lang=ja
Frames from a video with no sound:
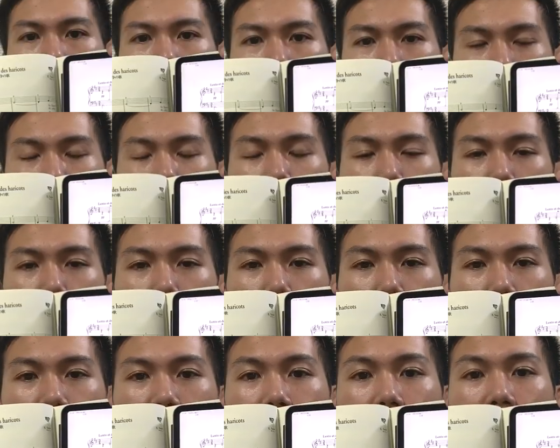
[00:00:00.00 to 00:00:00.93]
ほとんど
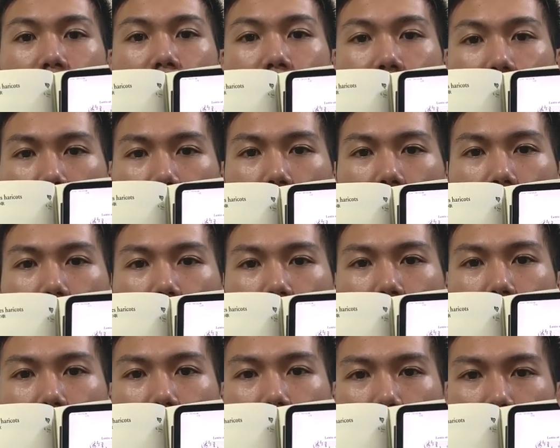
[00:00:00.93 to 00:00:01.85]
同じですよね
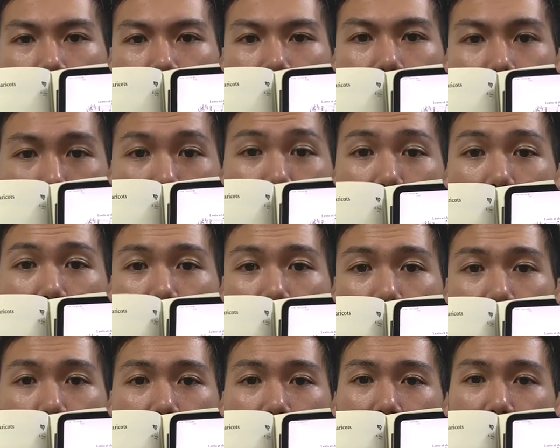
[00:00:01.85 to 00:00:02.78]

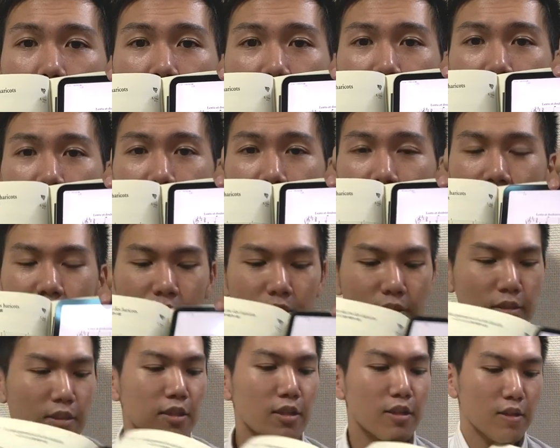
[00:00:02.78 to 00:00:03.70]
イエーイ
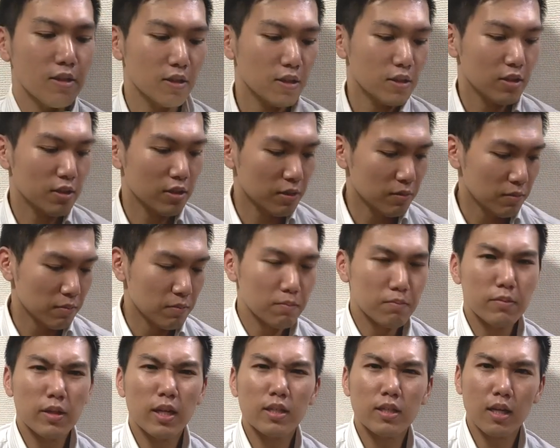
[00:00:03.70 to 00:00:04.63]

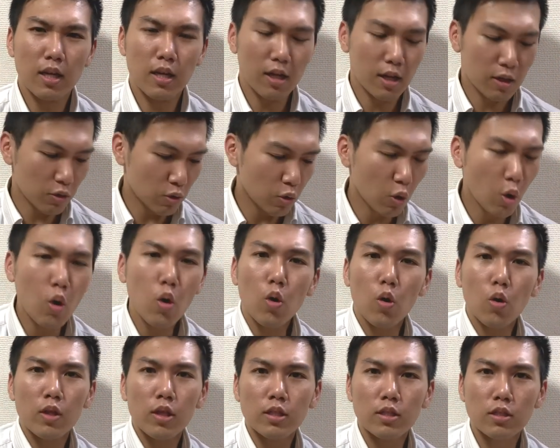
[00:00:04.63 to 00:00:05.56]
皆さんあの朗
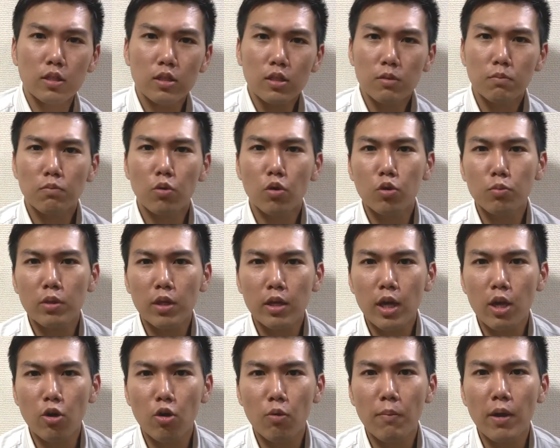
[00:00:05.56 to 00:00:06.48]
報です僕もね
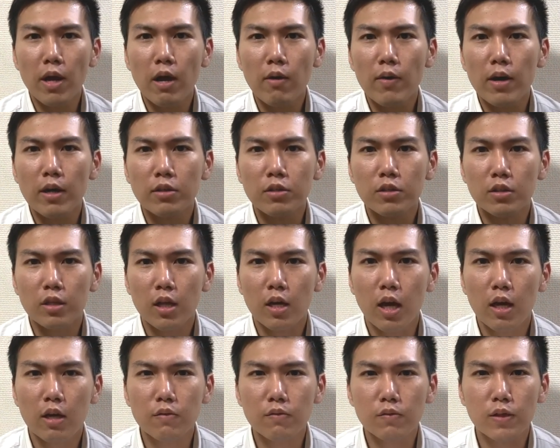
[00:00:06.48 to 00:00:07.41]
結構目が悪くて
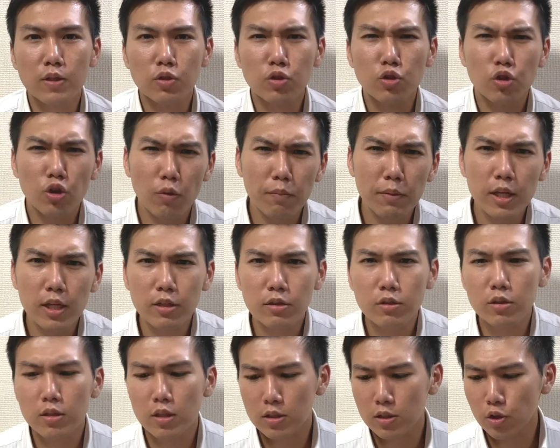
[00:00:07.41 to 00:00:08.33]
楽譜がちょっと読みにく
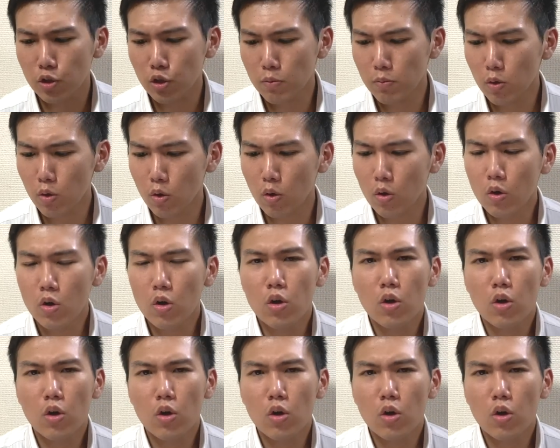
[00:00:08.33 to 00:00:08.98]
いんですけども